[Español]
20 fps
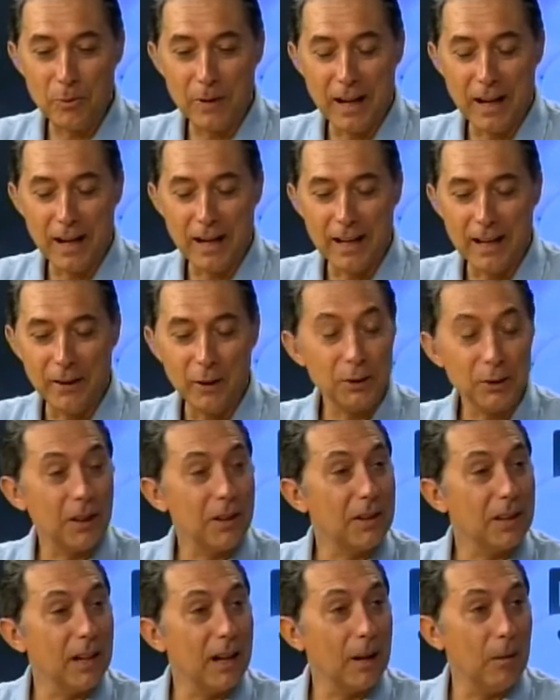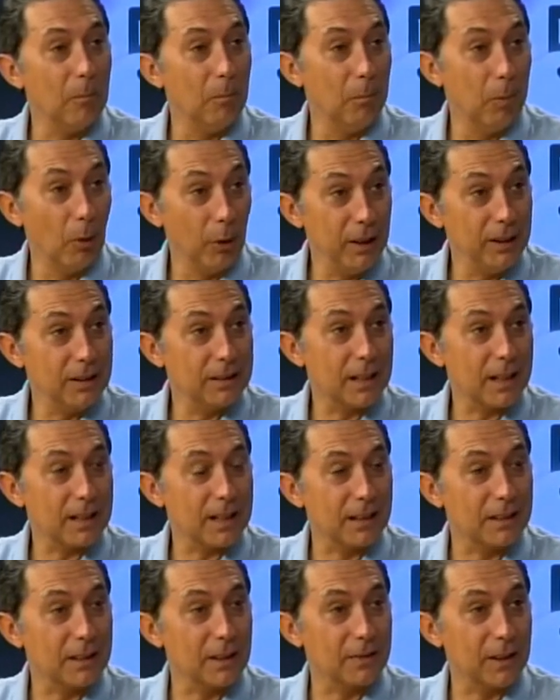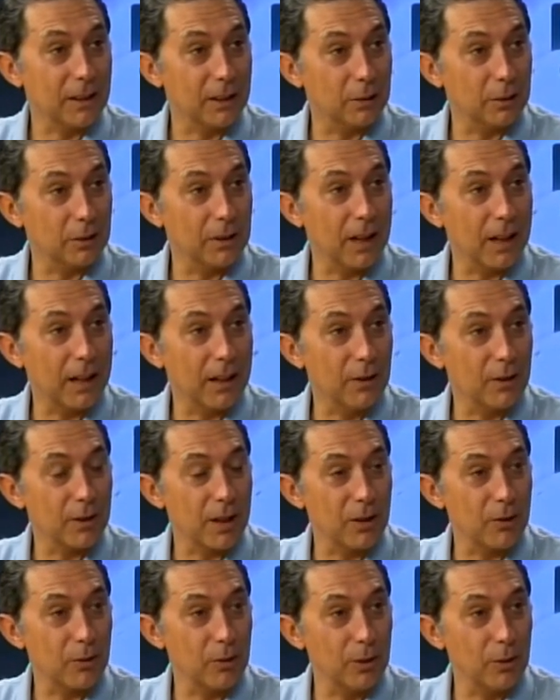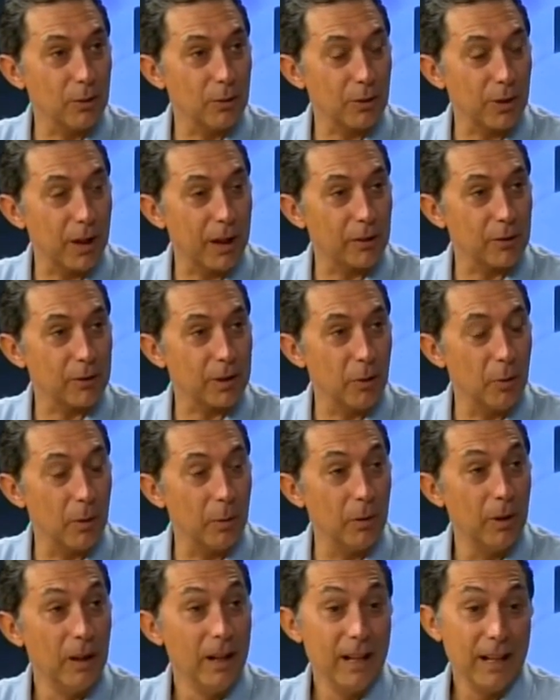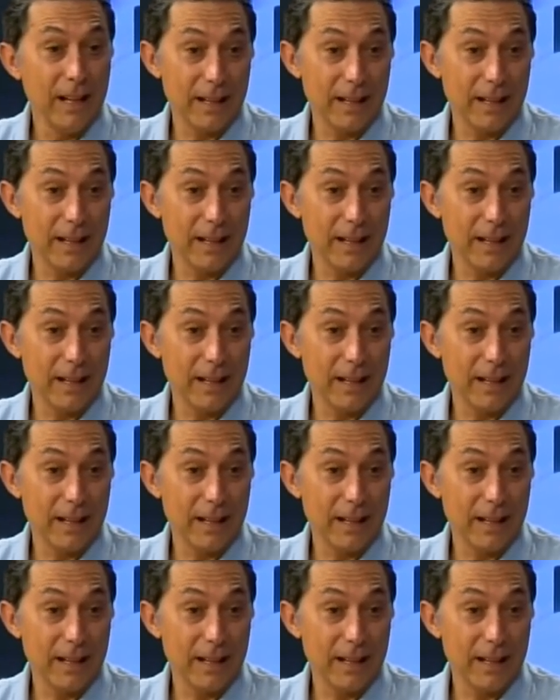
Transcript: una noticia bonita, satisfactoria, que nos ha hecho ilusionarnos de nuevo.